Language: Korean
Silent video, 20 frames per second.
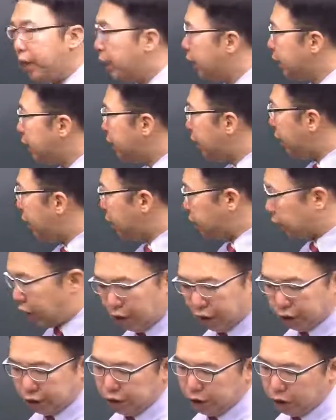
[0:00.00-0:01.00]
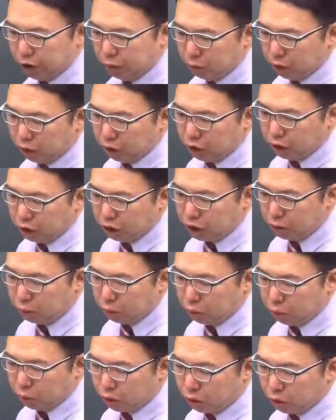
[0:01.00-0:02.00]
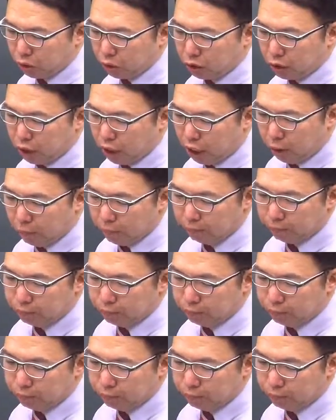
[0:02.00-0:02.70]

따라서 지금 어디쯤을 물었느냐?